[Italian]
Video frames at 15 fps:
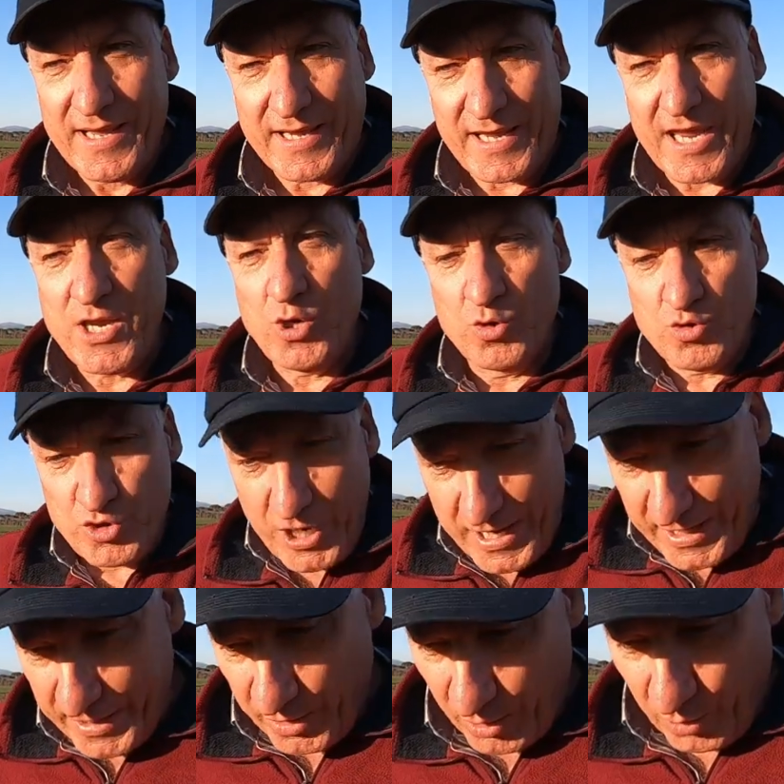che non
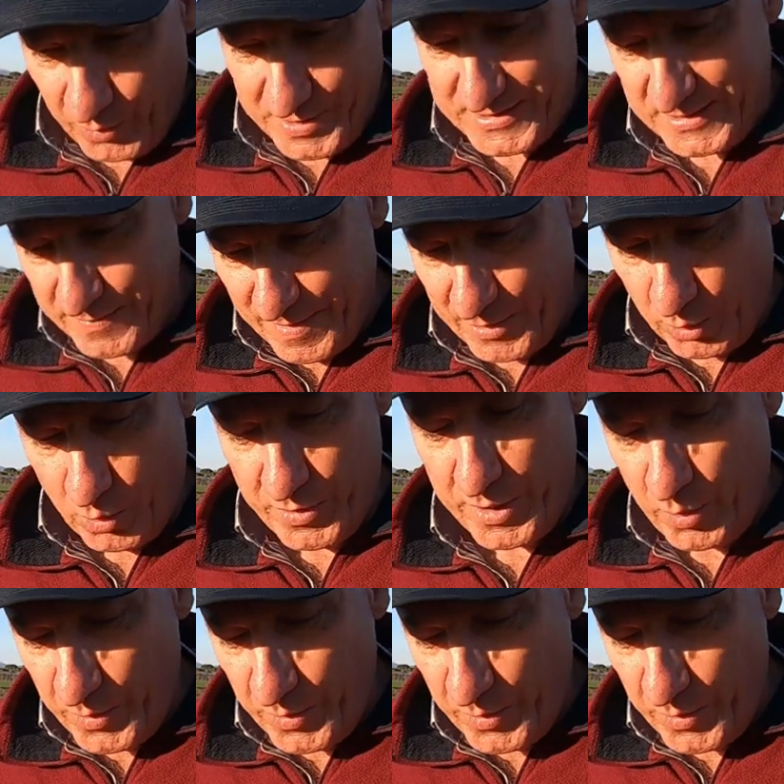generano questi banconi.